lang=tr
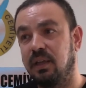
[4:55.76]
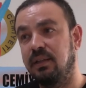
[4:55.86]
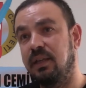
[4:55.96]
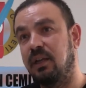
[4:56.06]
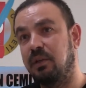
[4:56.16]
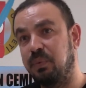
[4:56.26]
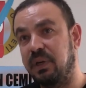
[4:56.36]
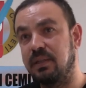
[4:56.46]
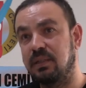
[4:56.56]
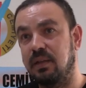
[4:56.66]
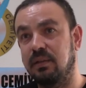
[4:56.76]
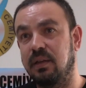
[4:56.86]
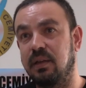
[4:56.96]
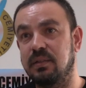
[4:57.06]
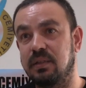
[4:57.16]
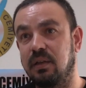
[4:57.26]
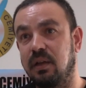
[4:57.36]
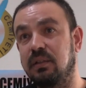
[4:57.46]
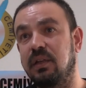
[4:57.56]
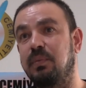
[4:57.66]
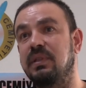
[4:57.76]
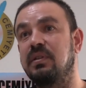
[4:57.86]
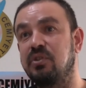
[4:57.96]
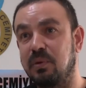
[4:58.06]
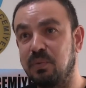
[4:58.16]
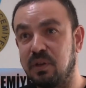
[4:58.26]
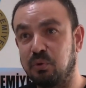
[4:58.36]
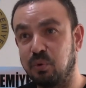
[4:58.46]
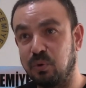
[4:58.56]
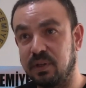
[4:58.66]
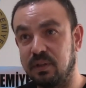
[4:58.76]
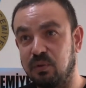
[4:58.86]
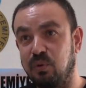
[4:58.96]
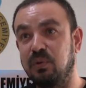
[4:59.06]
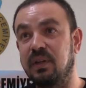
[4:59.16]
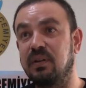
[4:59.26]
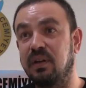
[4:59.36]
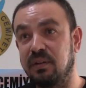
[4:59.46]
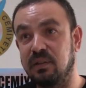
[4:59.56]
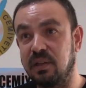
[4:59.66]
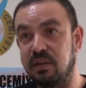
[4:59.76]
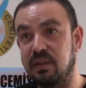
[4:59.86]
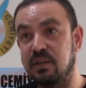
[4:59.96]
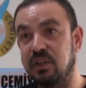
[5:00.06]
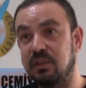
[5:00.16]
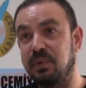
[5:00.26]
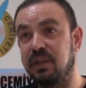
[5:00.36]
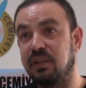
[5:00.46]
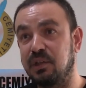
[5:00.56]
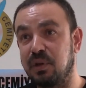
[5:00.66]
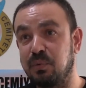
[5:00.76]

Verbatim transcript: gerek bireysel gerekse Hatay Basın Cemiyeti olarak onların anılarını yaşatmaya devam